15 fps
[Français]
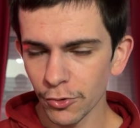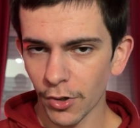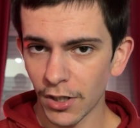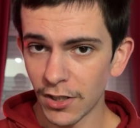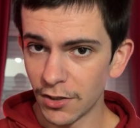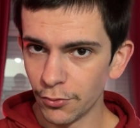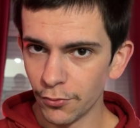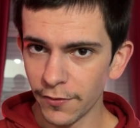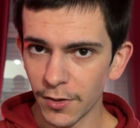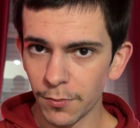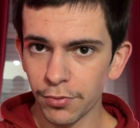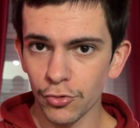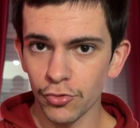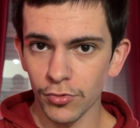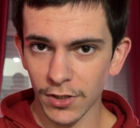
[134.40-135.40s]
il y aura la nouvelle
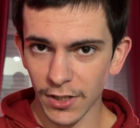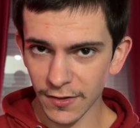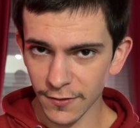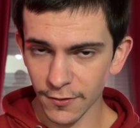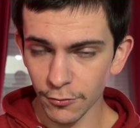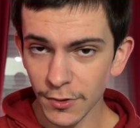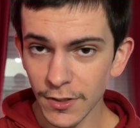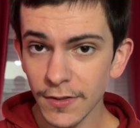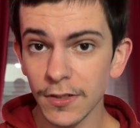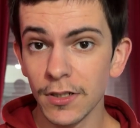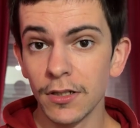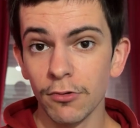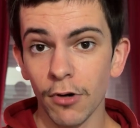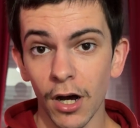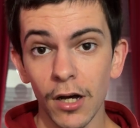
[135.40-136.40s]
Peugeot 408
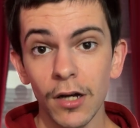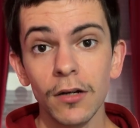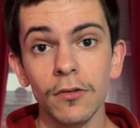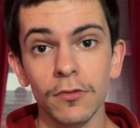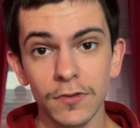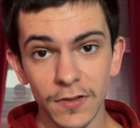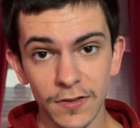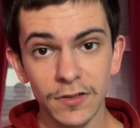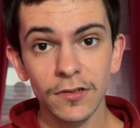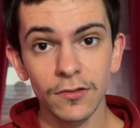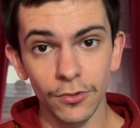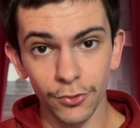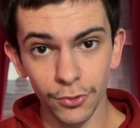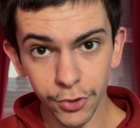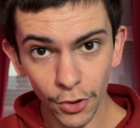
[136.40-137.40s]
et il y aura aussi
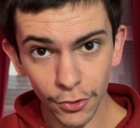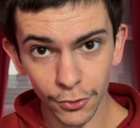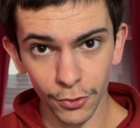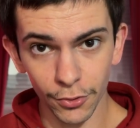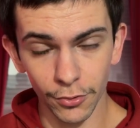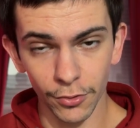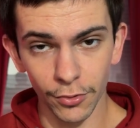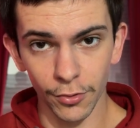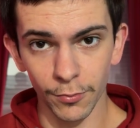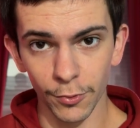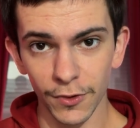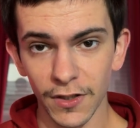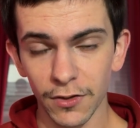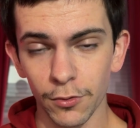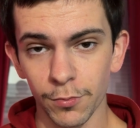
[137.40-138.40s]
d'autres euh,
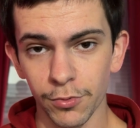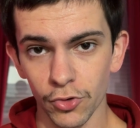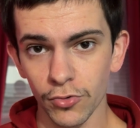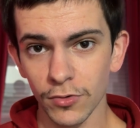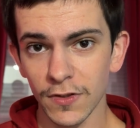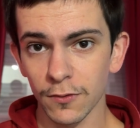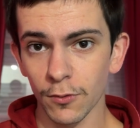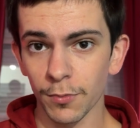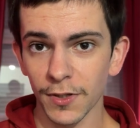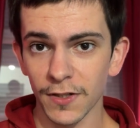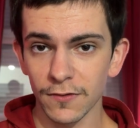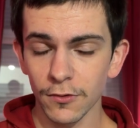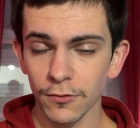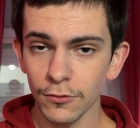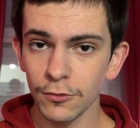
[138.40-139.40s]
modèles de Peugeot qui seront
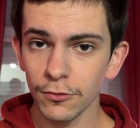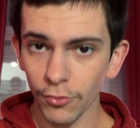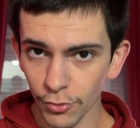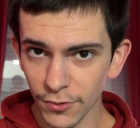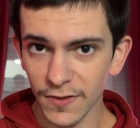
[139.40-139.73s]
présents sur le